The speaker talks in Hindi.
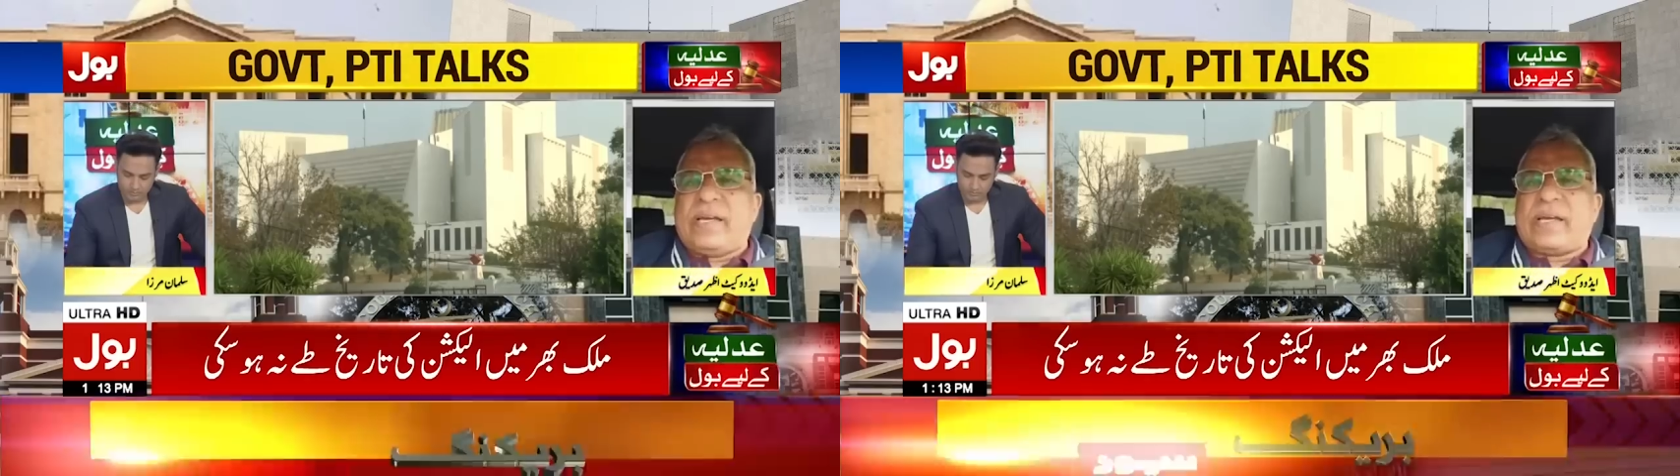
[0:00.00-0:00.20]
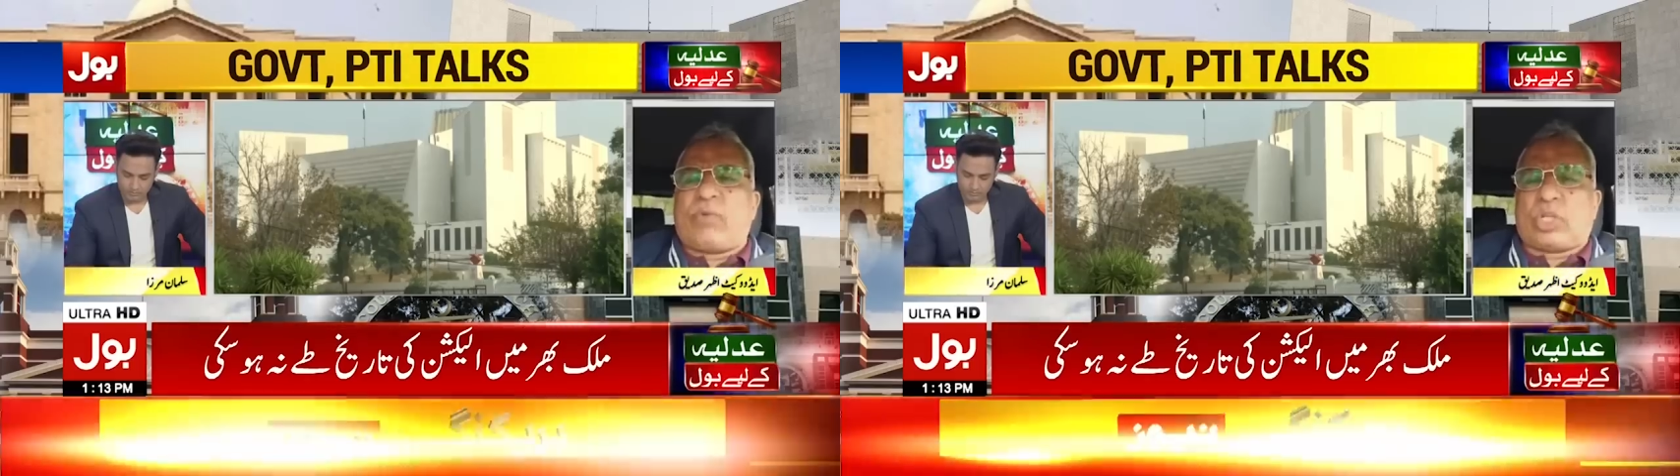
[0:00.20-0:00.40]

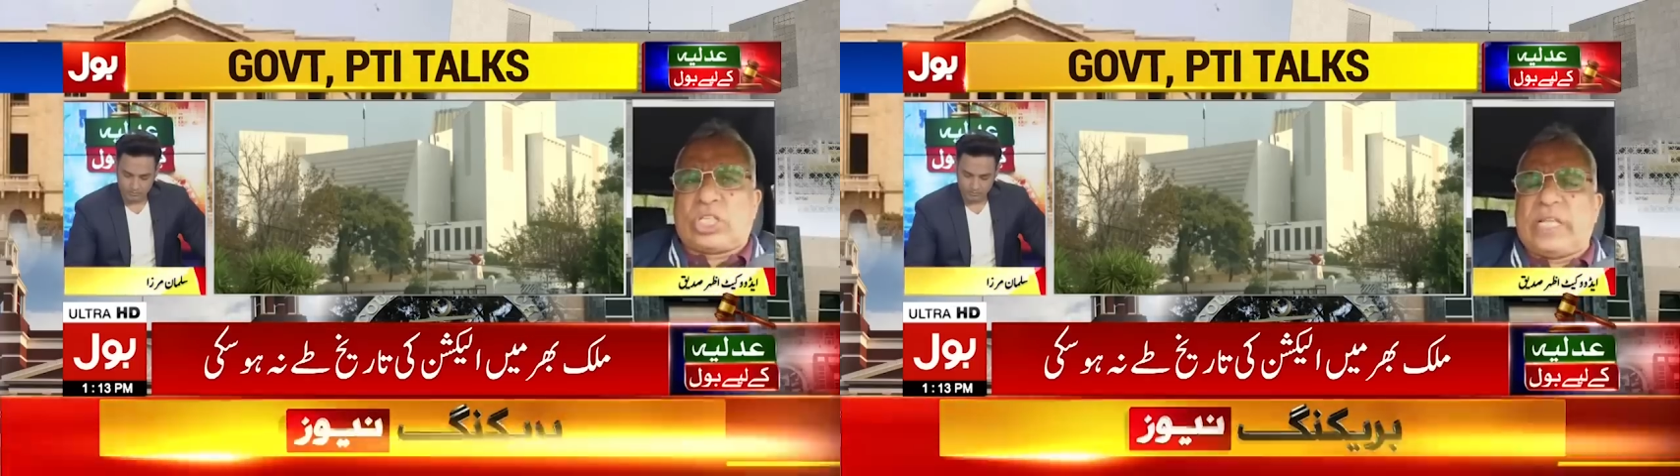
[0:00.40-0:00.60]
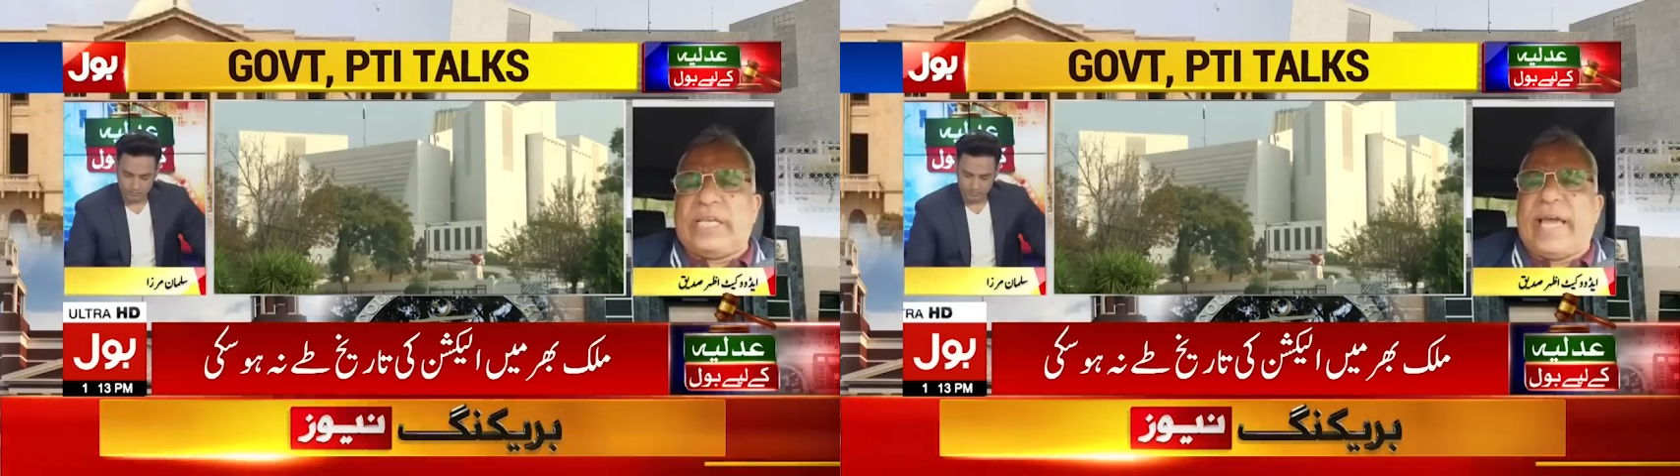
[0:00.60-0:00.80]
वो तो
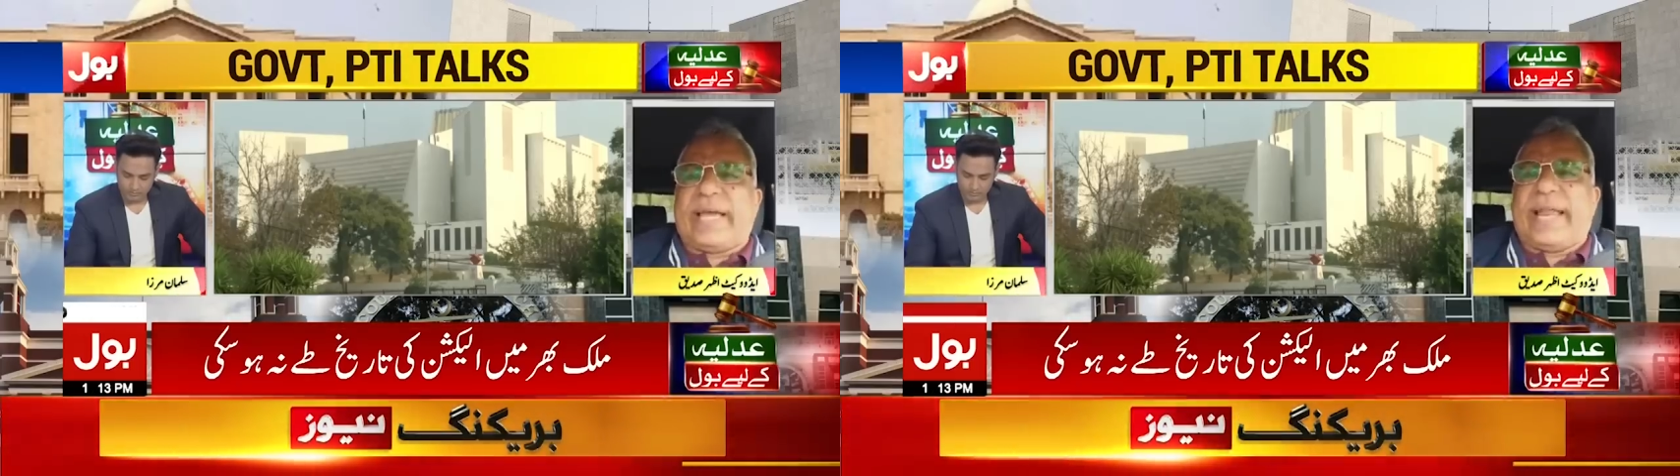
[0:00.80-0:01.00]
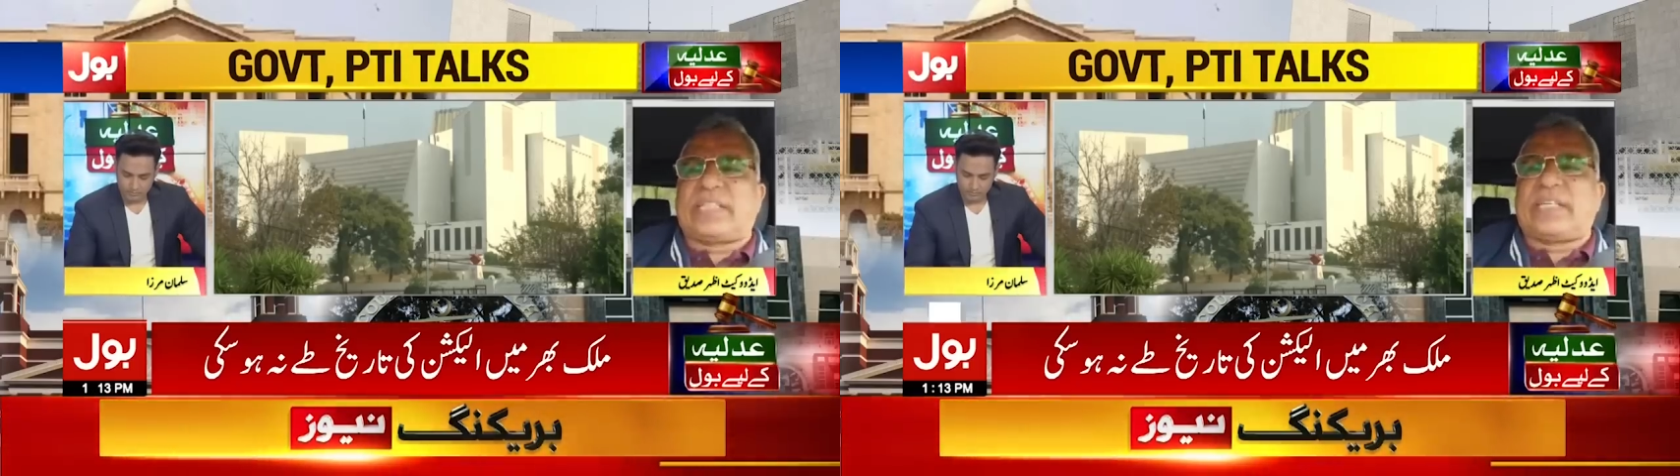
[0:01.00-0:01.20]
इसलिए है
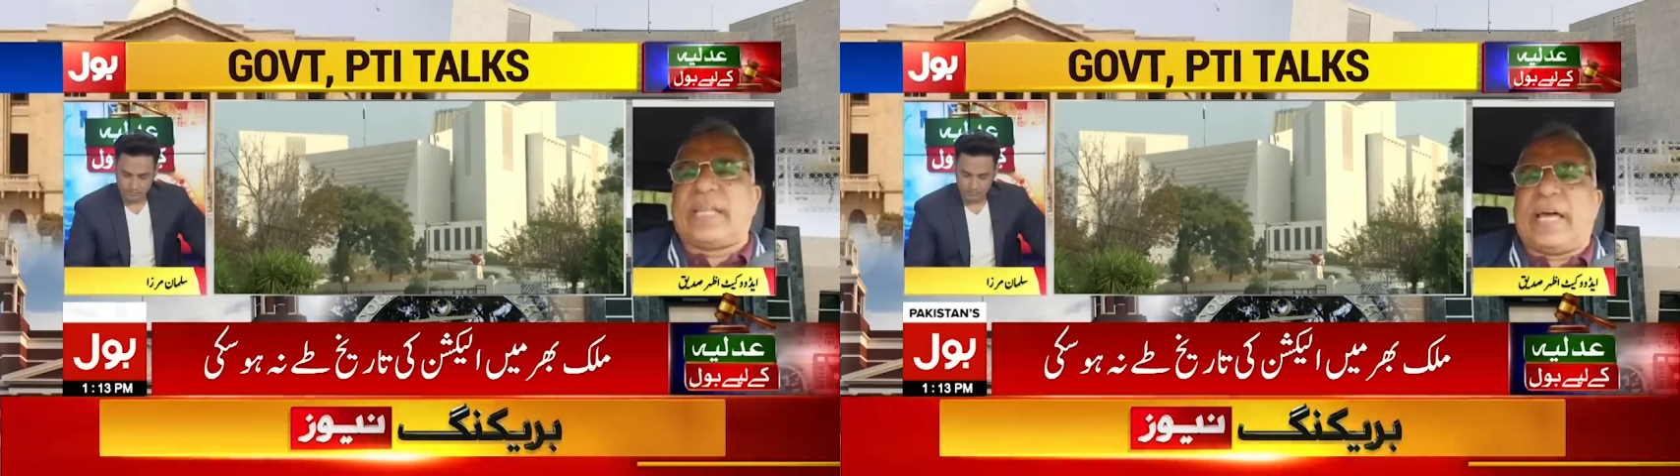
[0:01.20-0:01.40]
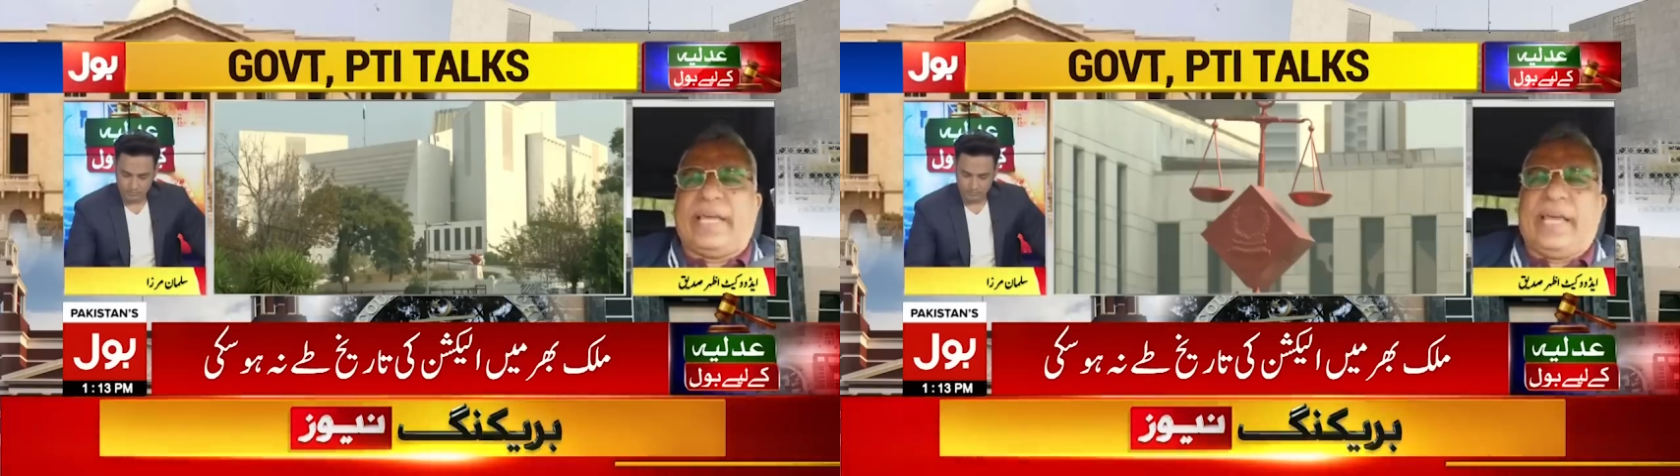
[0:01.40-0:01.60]
कि इलेक्शन
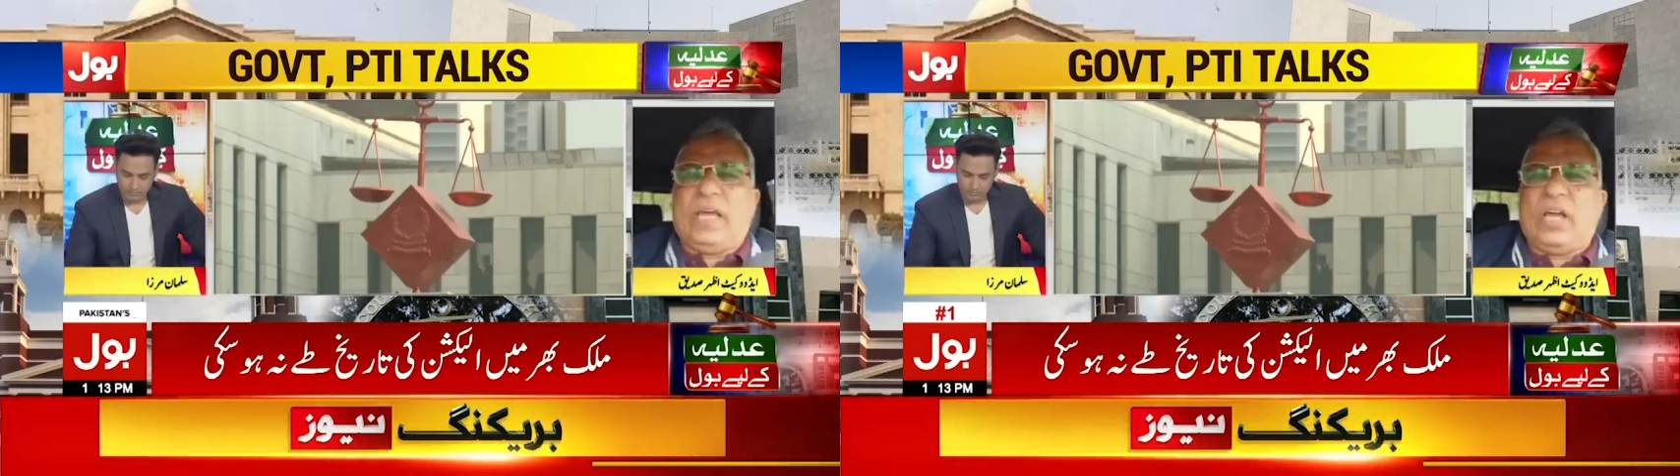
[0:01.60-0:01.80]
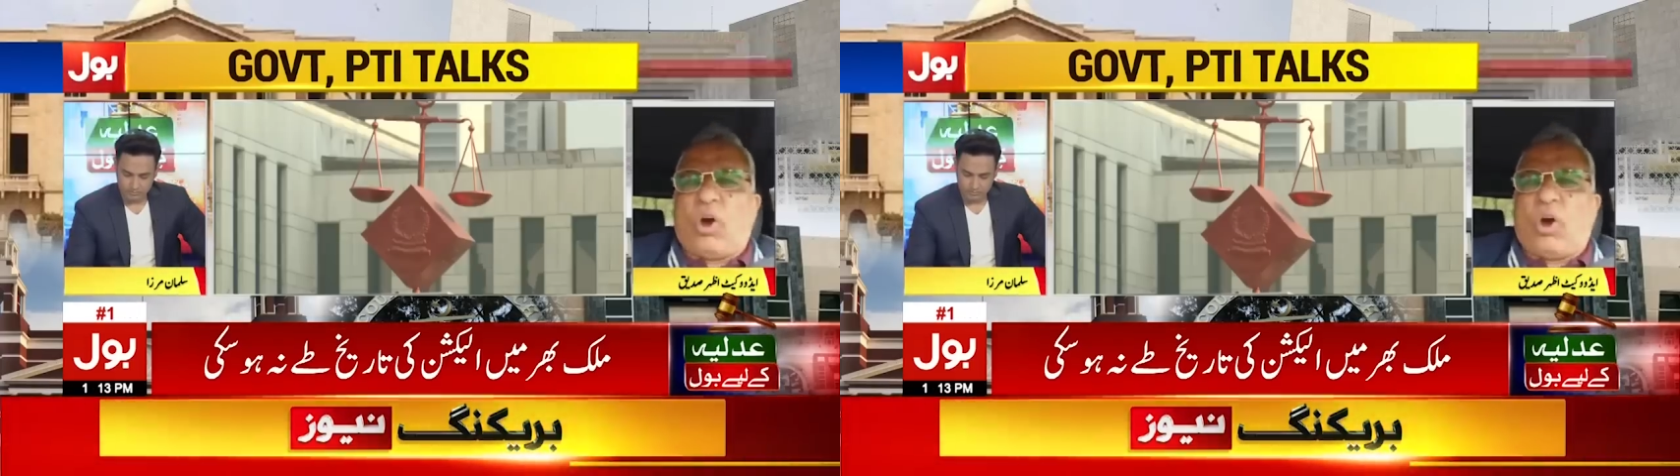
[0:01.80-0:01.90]
कराने हैं